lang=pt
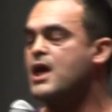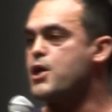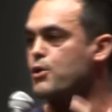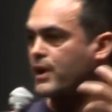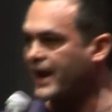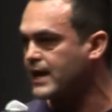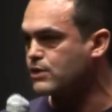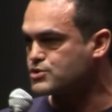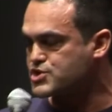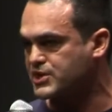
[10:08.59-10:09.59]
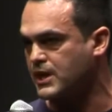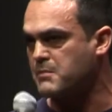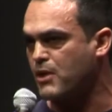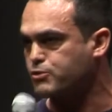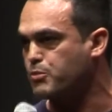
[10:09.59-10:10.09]
Eu quero um
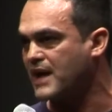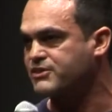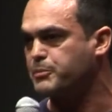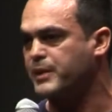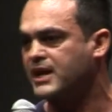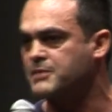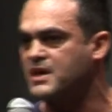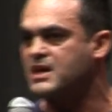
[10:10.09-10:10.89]
sistema automático para que a minha